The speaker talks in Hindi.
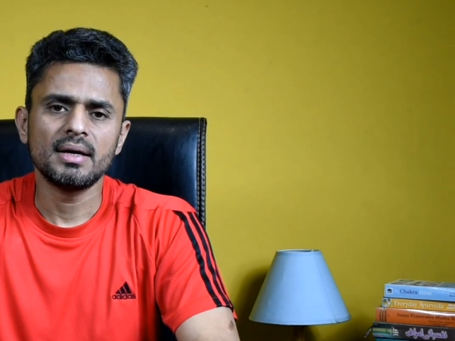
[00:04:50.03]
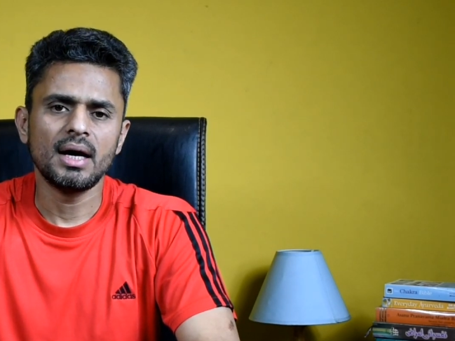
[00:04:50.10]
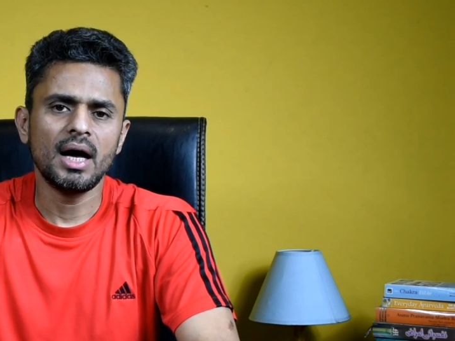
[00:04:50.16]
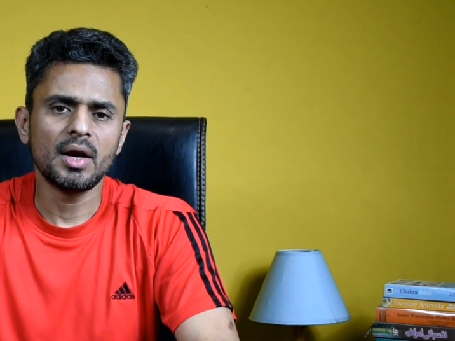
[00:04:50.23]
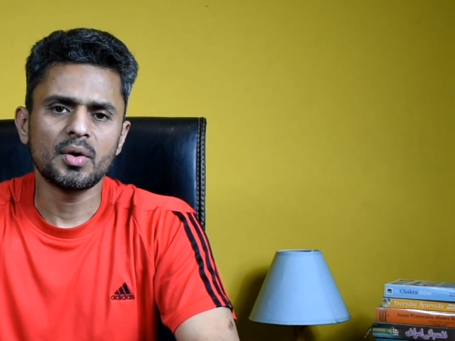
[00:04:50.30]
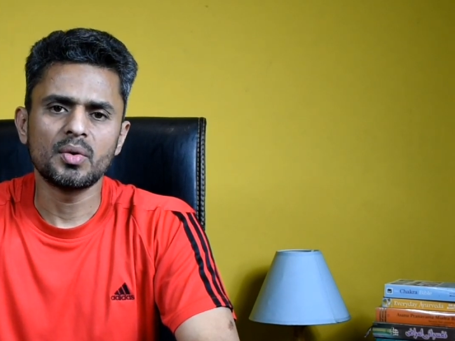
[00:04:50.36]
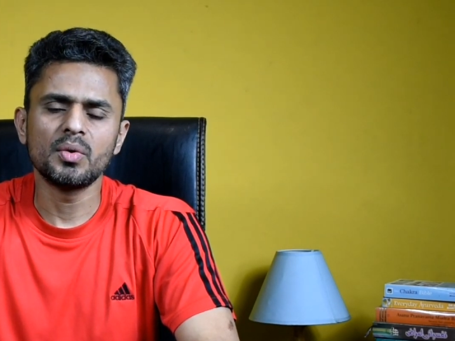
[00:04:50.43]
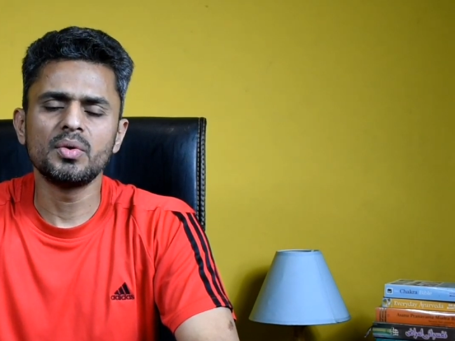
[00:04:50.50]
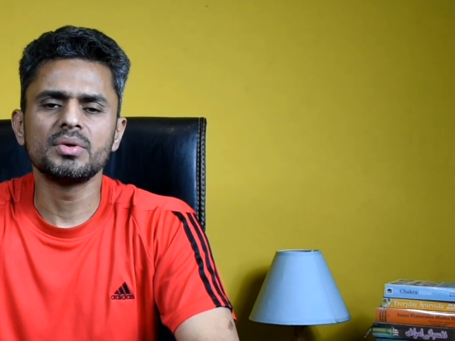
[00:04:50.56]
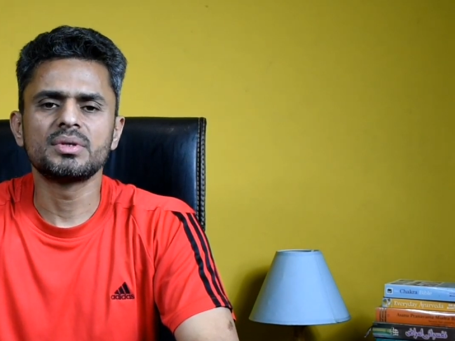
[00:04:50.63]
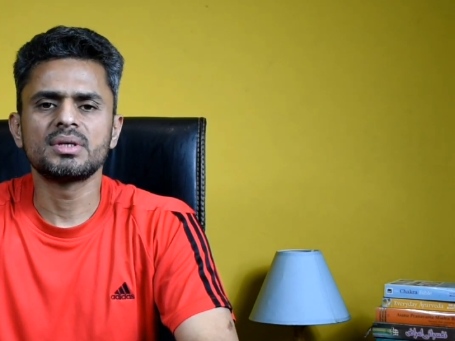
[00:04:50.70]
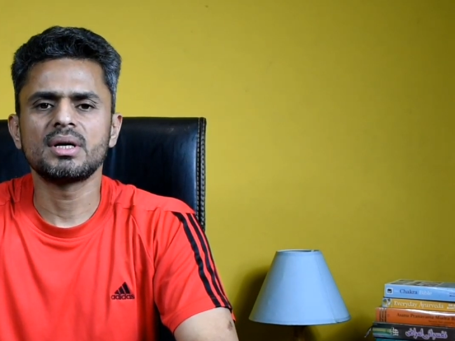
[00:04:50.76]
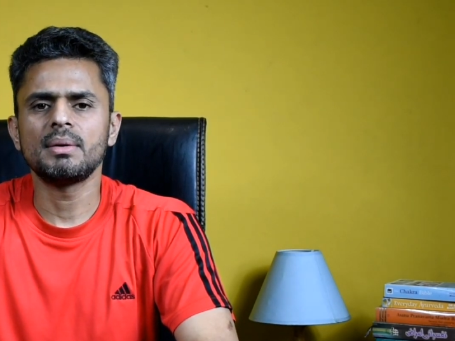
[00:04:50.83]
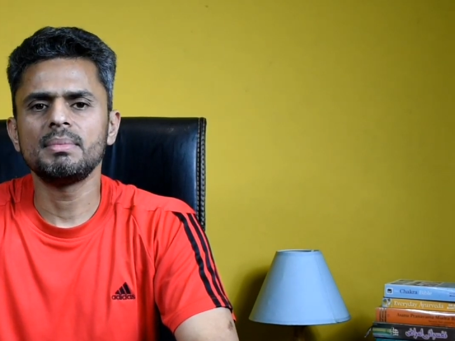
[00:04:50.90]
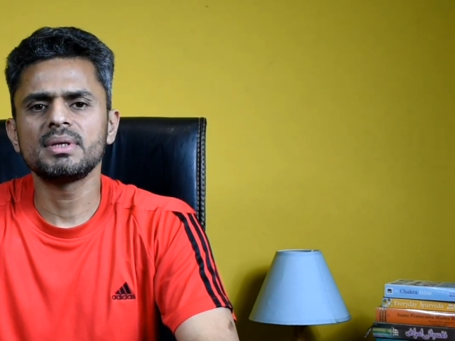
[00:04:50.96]
हर
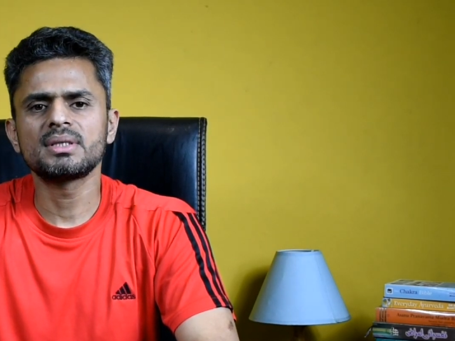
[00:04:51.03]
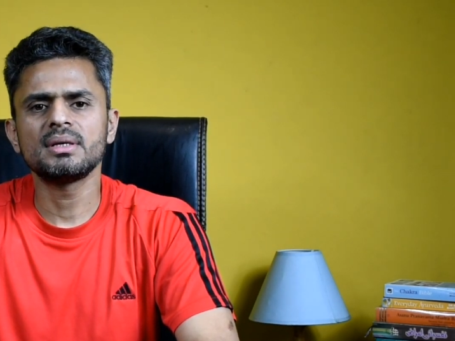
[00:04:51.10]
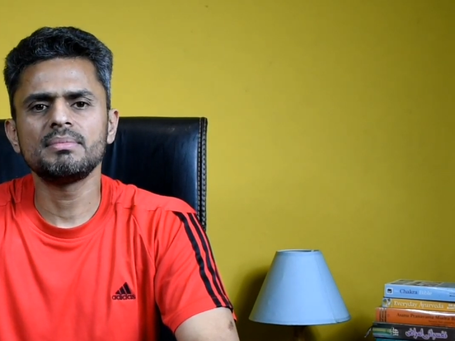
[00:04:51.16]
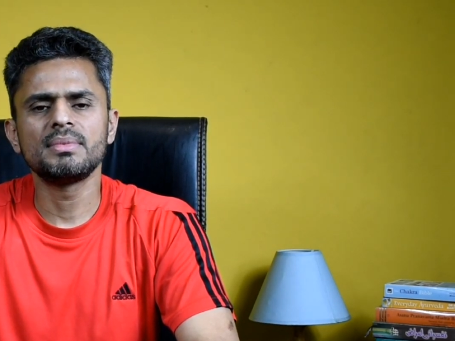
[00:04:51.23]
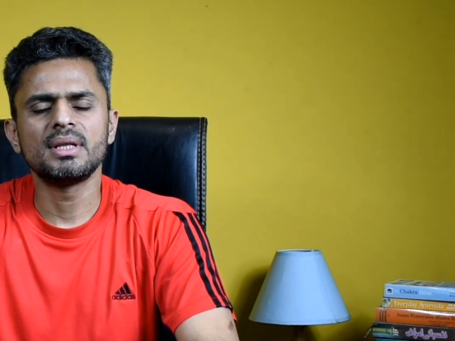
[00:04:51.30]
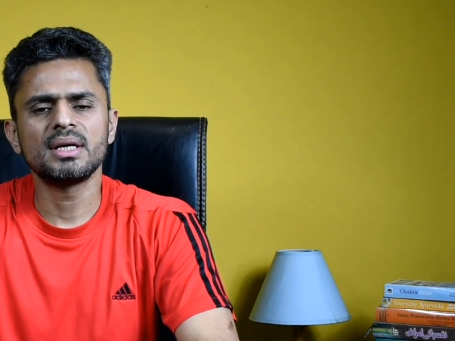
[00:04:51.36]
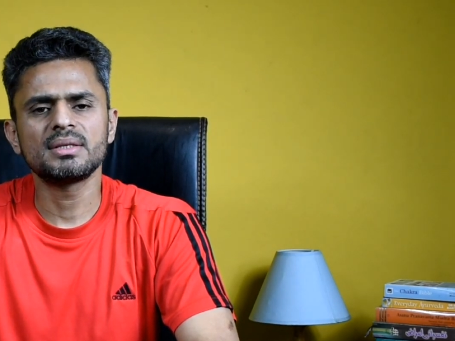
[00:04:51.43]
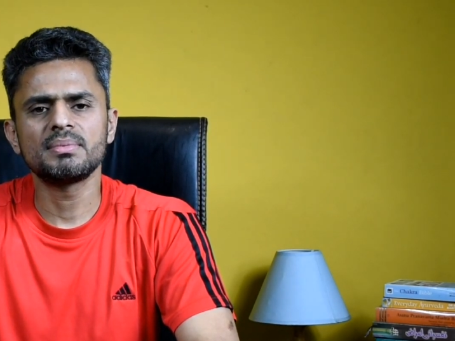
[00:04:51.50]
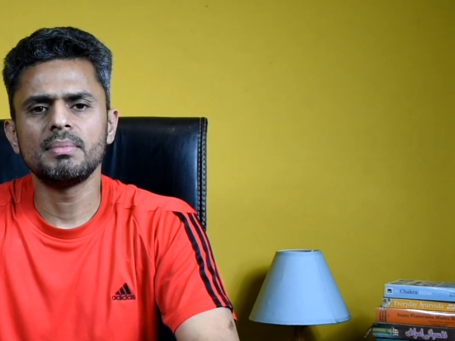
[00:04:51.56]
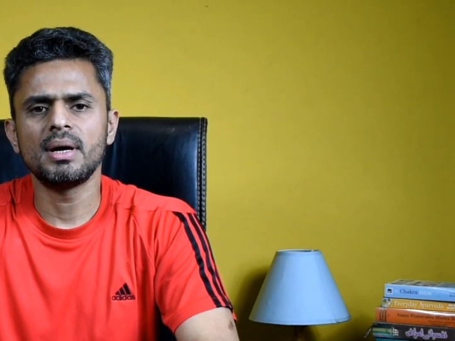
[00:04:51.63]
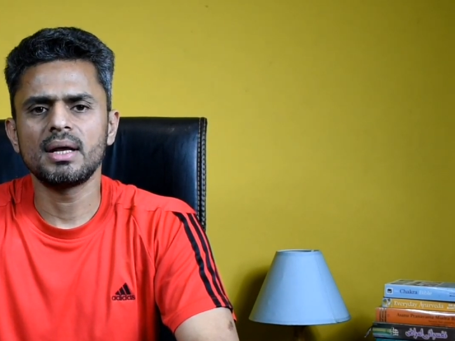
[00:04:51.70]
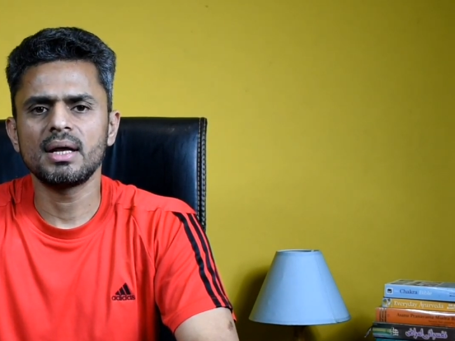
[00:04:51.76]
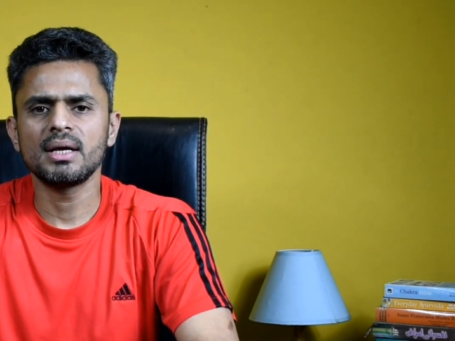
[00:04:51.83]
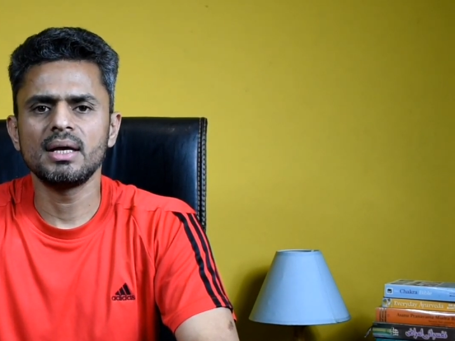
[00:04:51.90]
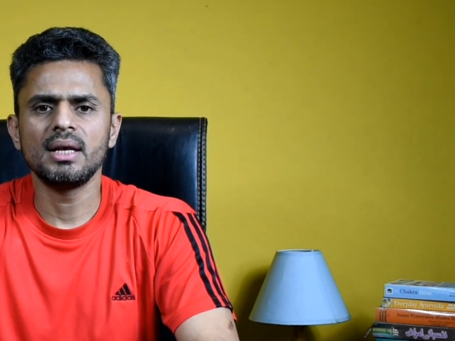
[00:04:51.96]
रोज़ कम से कम
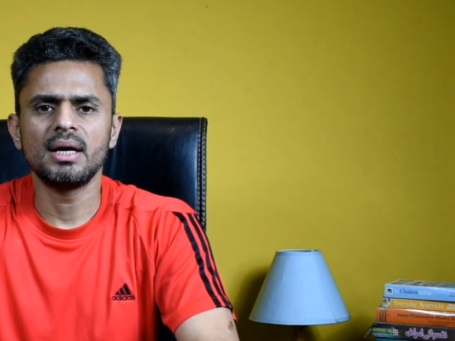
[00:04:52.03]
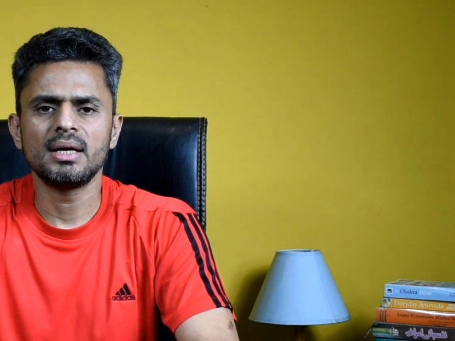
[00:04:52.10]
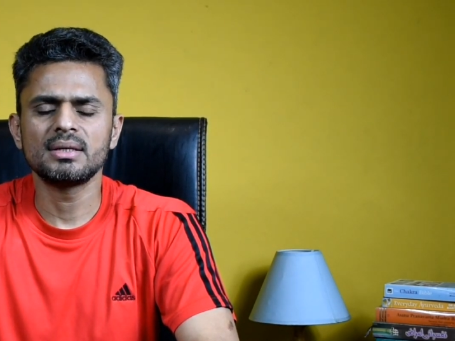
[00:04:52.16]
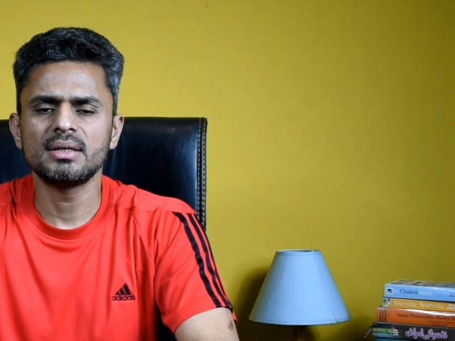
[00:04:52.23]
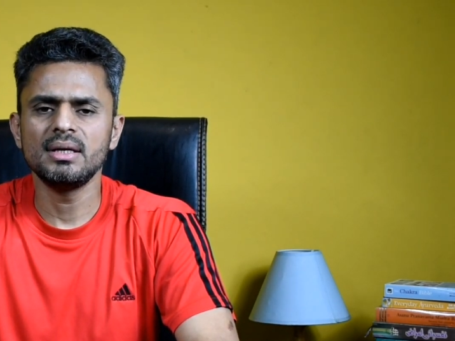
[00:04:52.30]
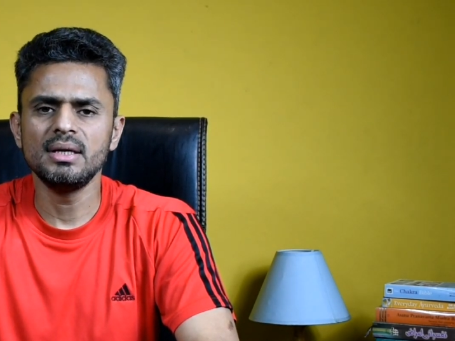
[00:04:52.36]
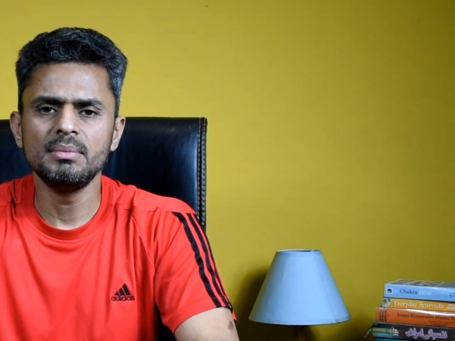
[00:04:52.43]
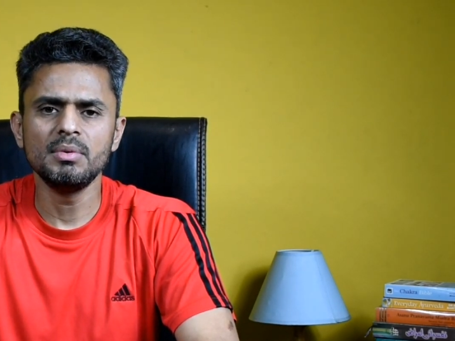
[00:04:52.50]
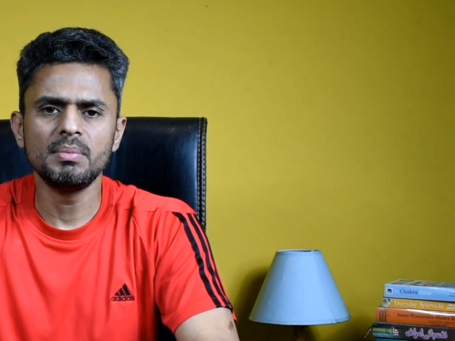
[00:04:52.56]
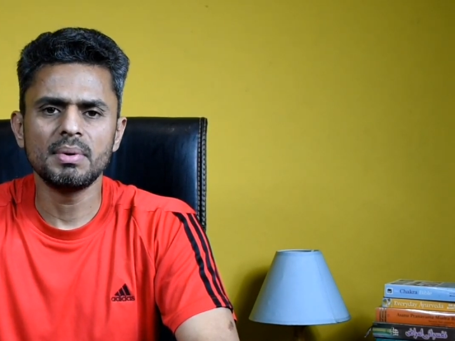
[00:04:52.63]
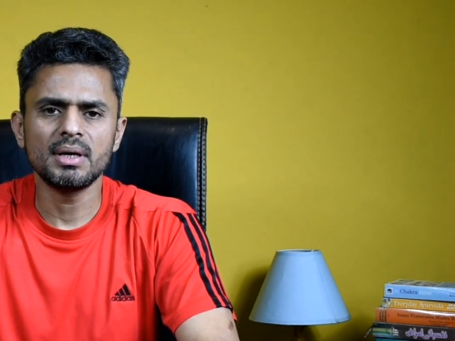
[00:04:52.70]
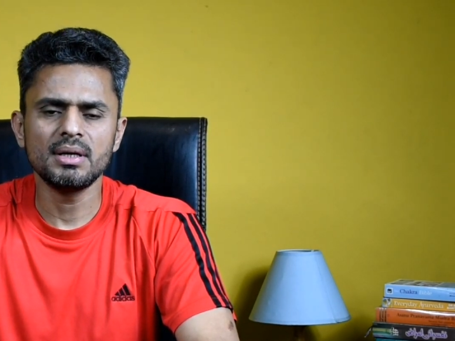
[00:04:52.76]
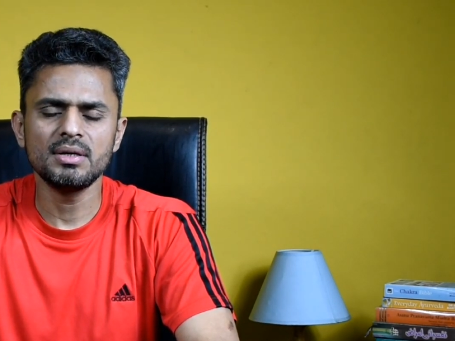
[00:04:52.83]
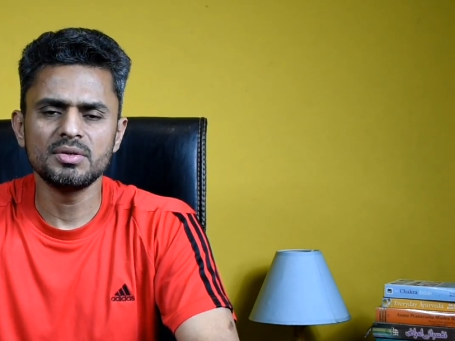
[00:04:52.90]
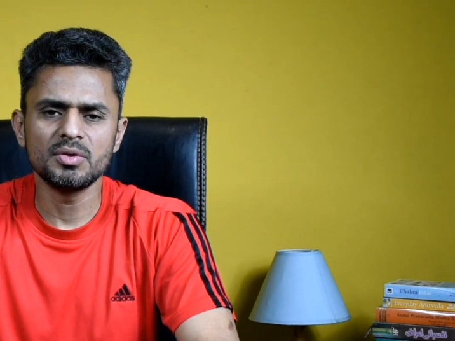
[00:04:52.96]
10-12 गिलास लीमू
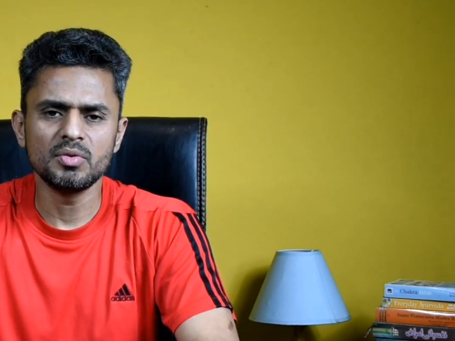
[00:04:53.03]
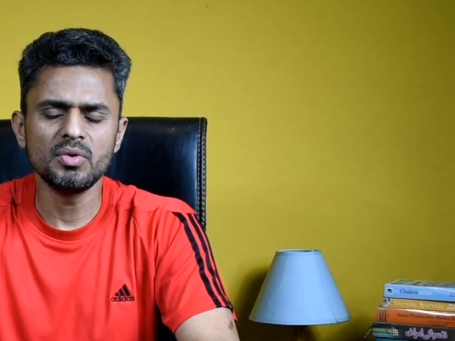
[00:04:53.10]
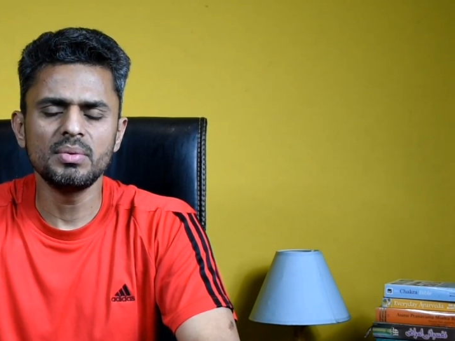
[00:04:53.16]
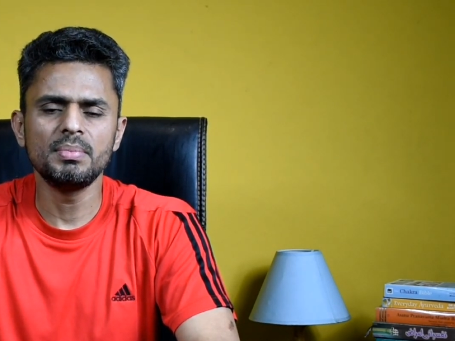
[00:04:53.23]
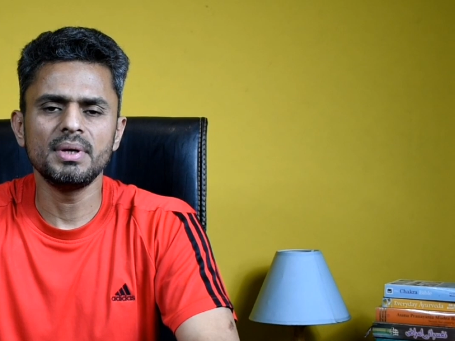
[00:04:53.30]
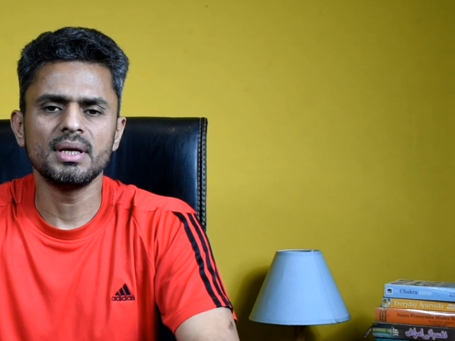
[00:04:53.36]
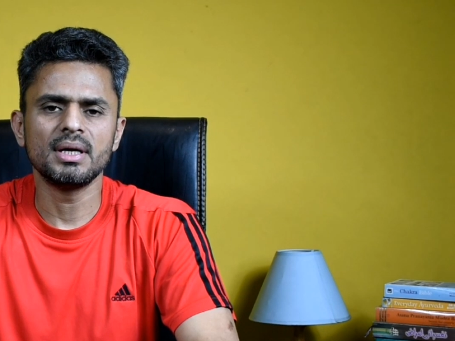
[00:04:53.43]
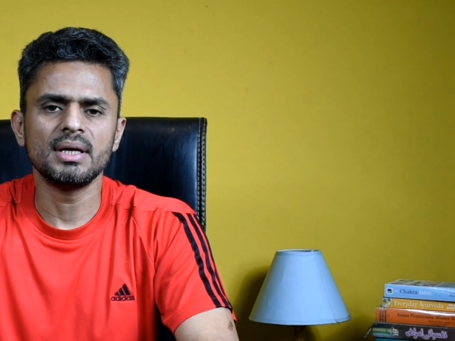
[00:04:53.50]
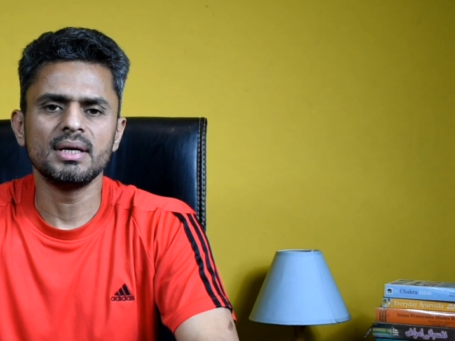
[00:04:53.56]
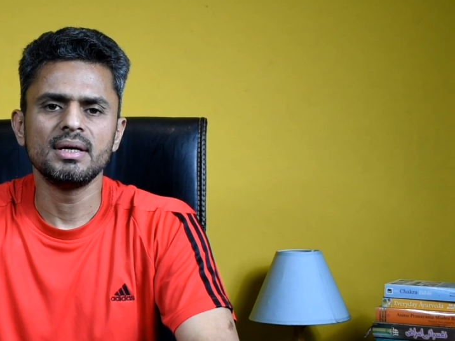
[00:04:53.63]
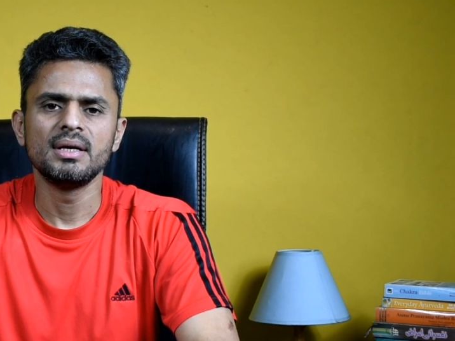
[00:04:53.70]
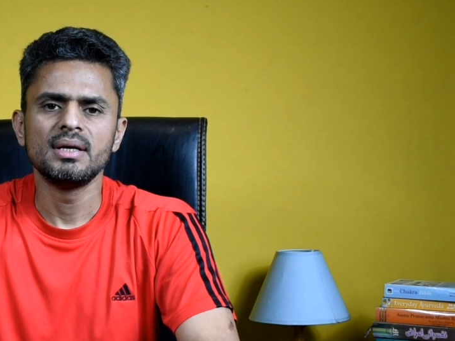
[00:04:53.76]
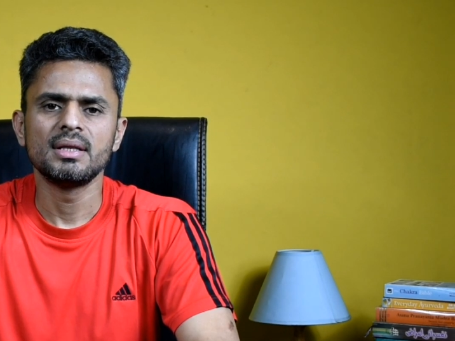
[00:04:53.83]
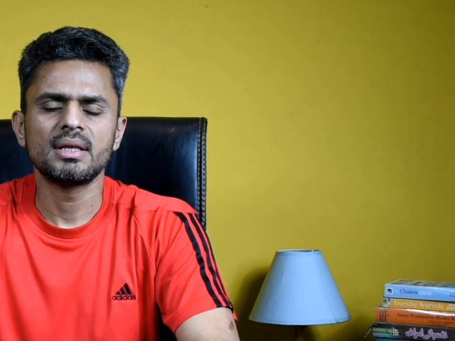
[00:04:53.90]
पानी ज़रूर पीना है